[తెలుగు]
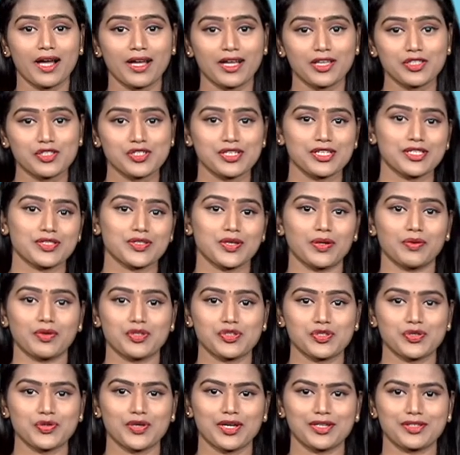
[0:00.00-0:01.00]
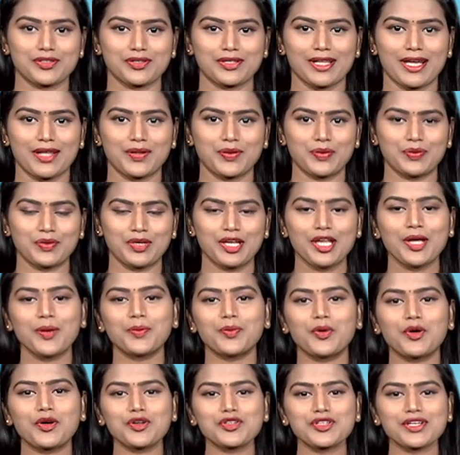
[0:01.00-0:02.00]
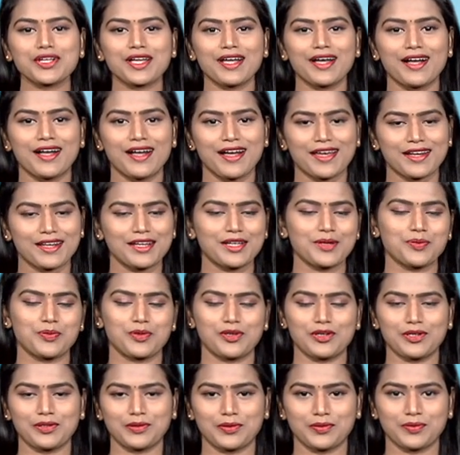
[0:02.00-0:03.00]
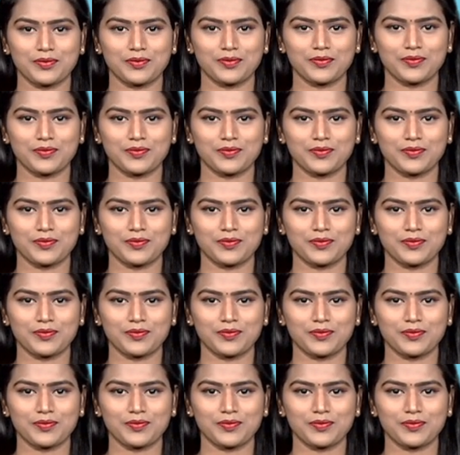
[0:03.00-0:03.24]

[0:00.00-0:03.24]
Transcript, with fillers: భాగం చేసుకోవచ్చు అంటున్నారు పోషకాహార నిపుణులు